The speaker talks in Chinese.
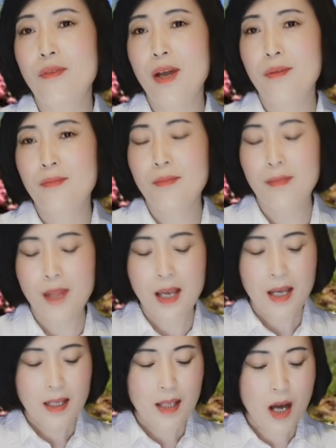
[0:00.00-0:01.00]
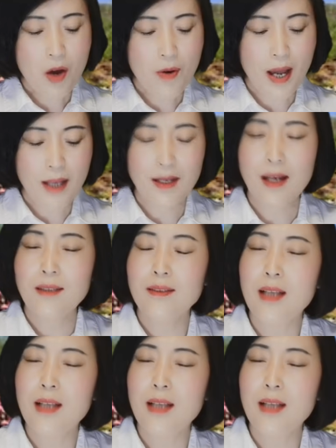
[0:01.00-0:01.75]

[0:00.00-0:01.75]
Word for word: 位，那后来呢？